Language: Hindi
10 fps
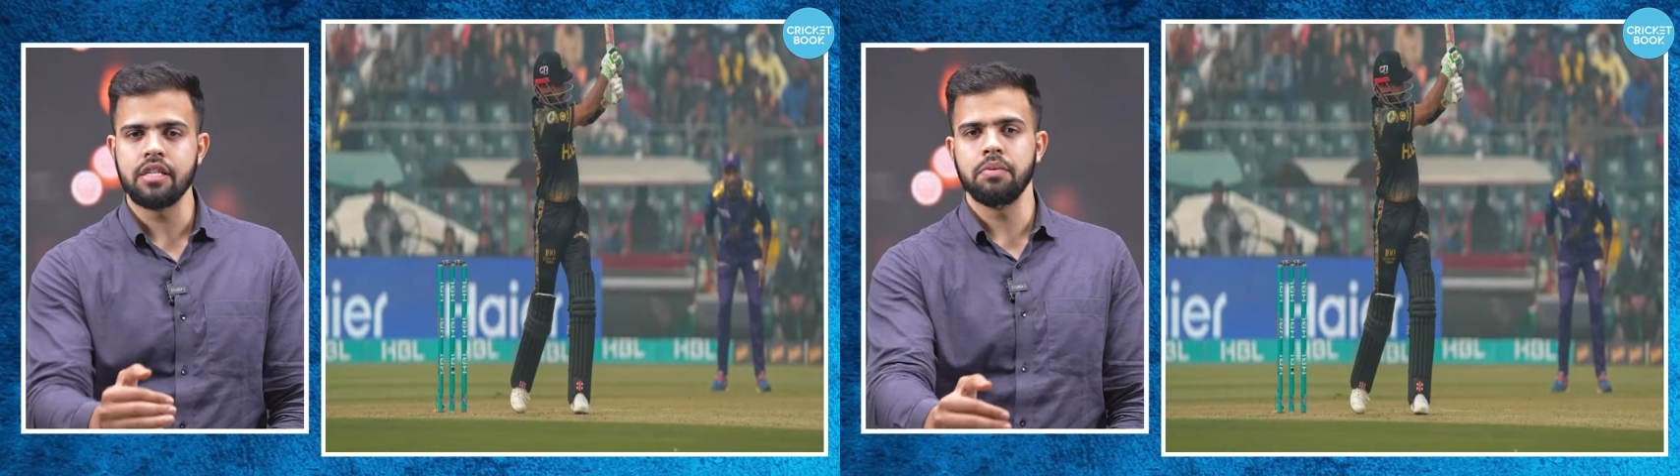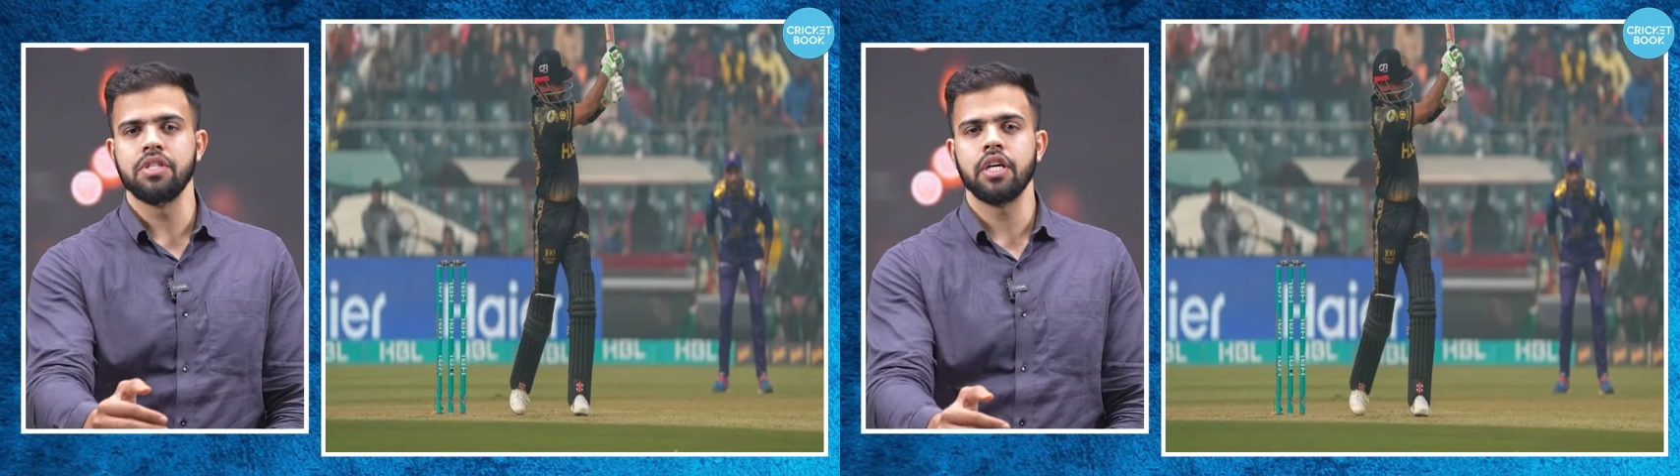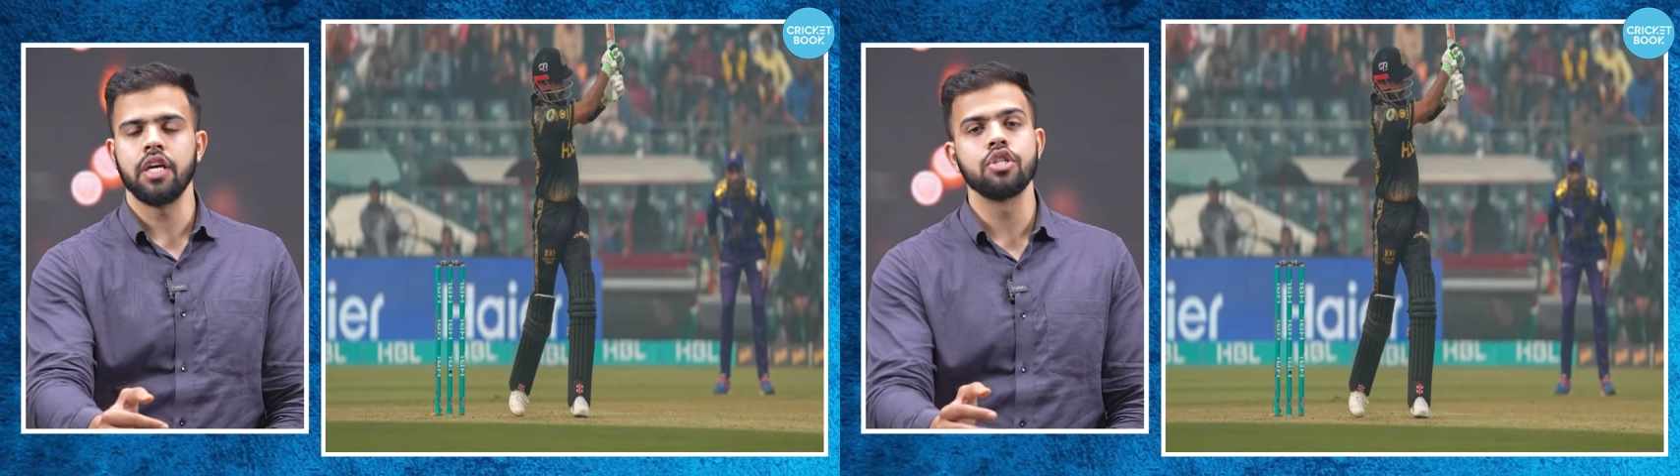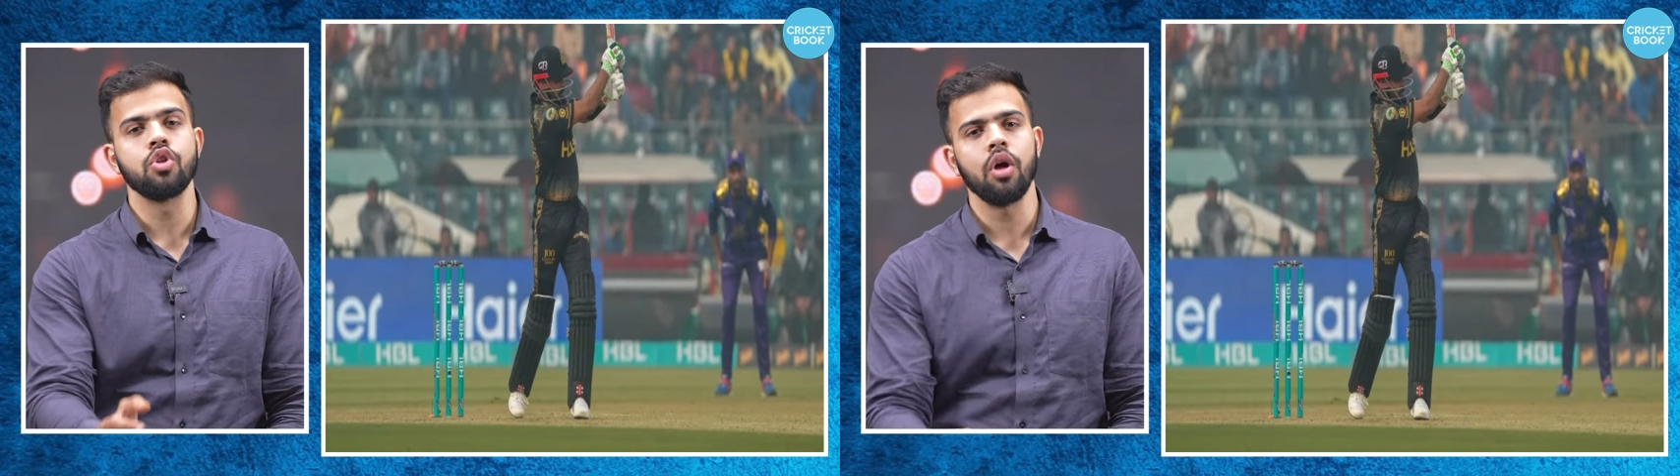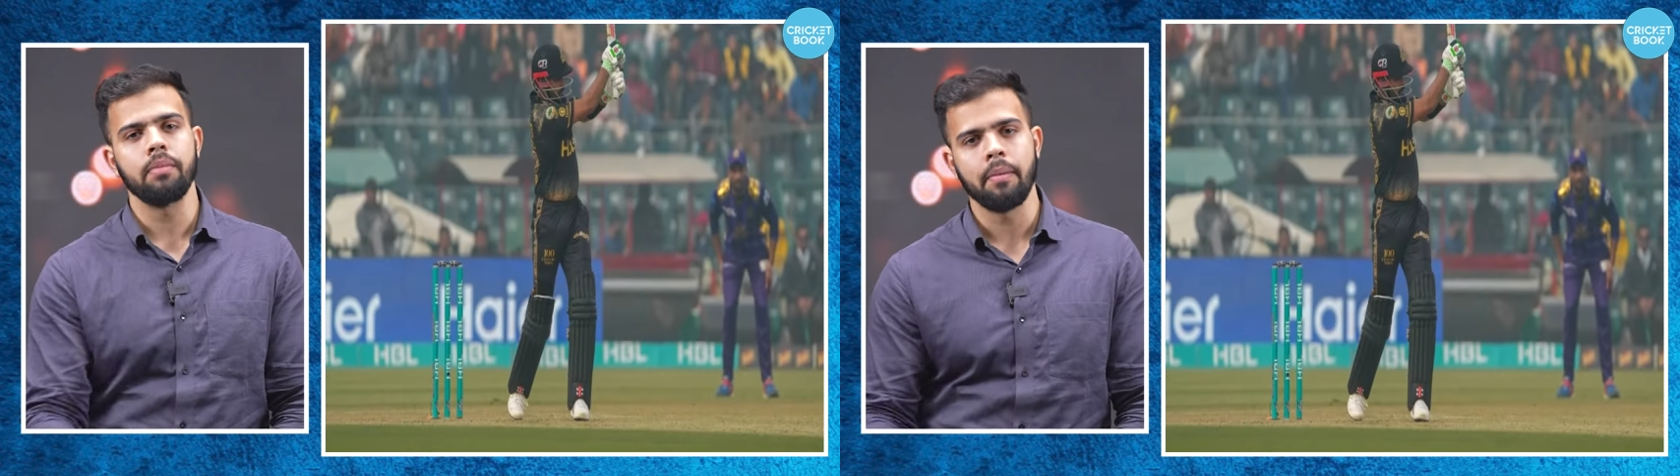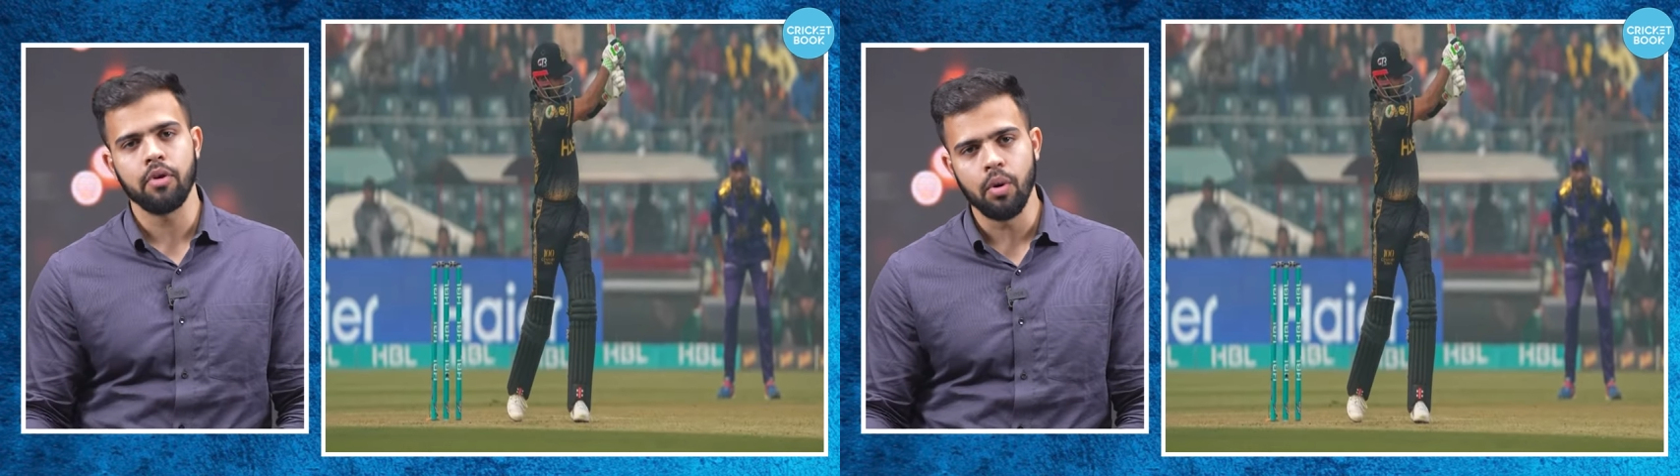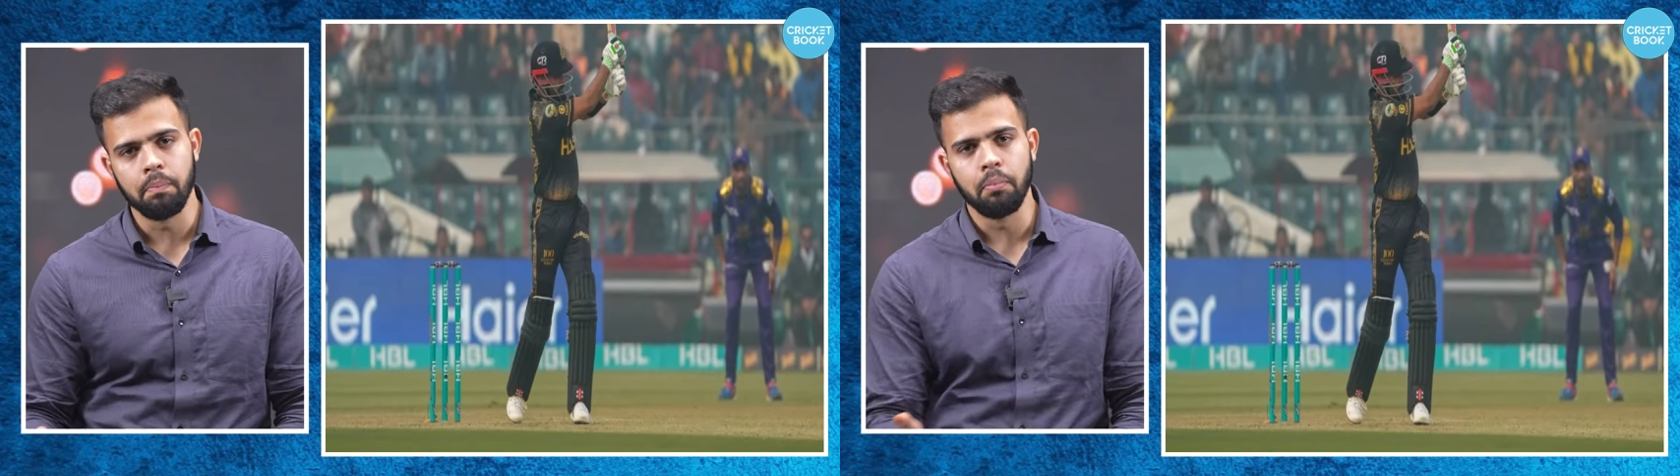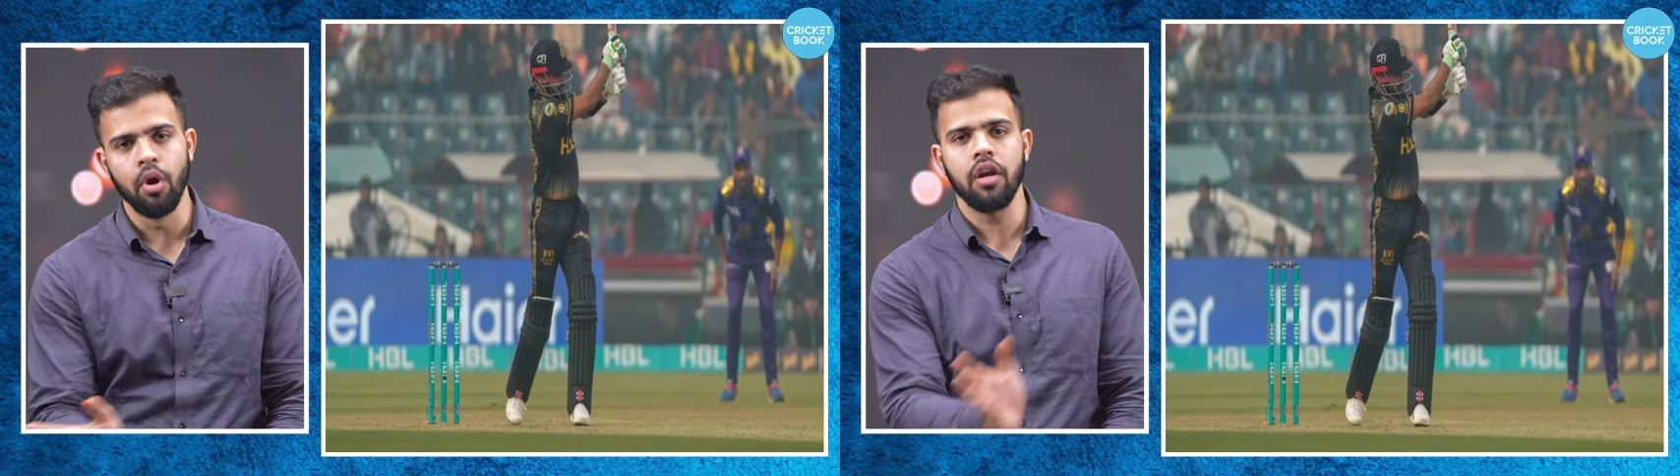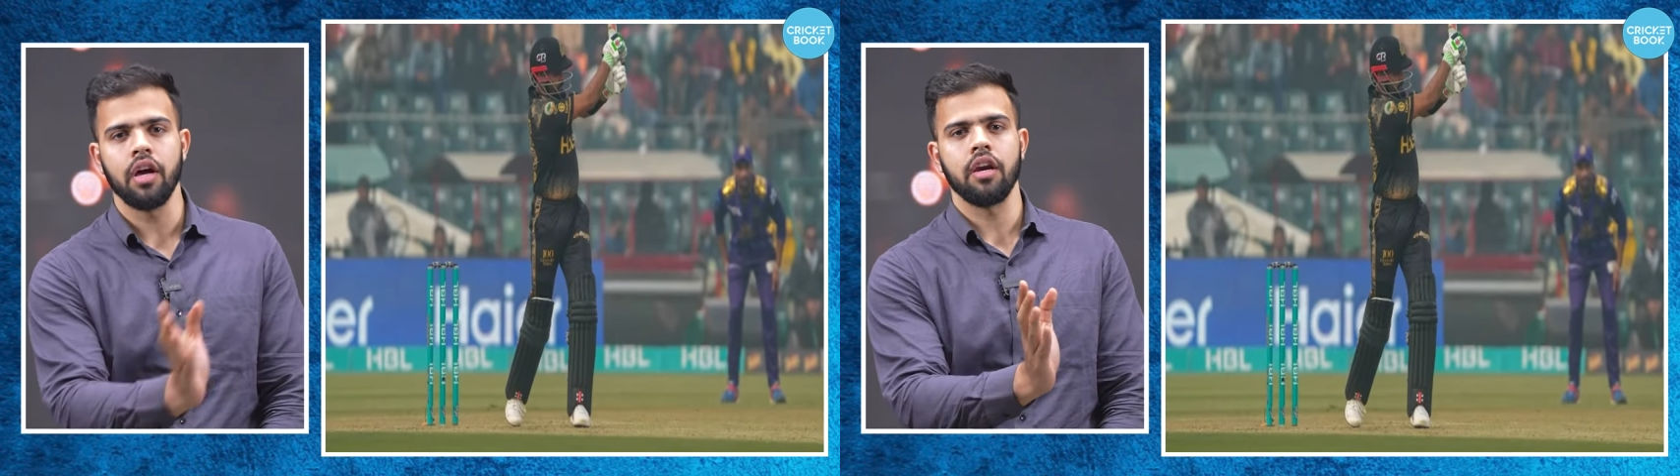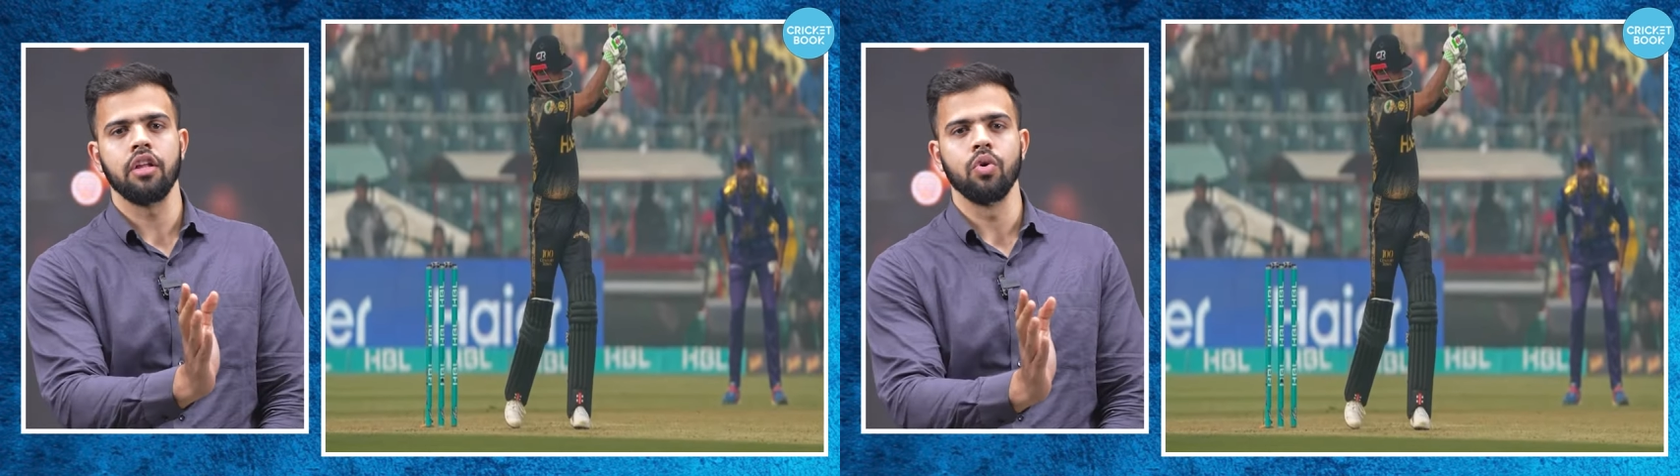सी पीछे खींच लो और बाबर को पुल
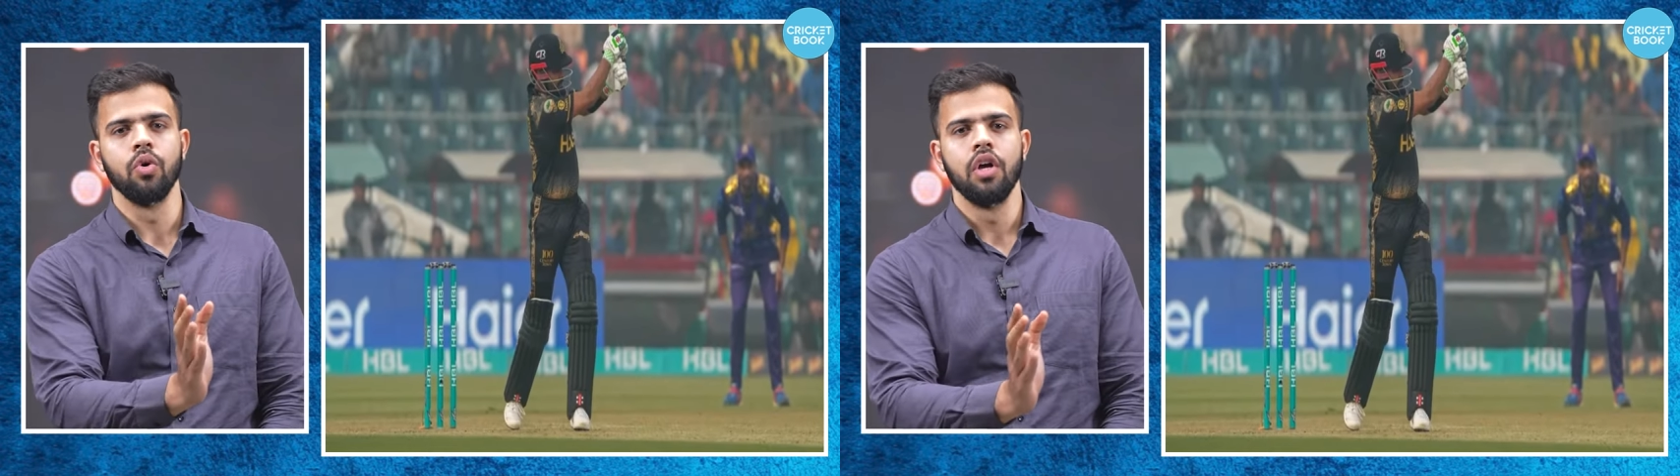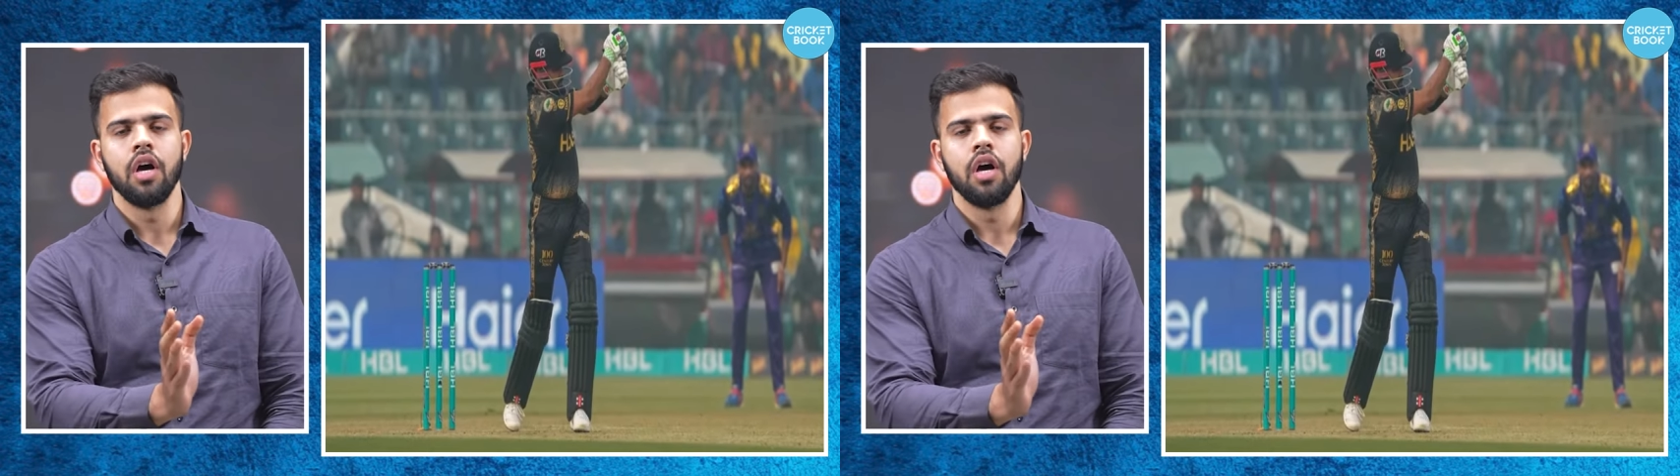करने दो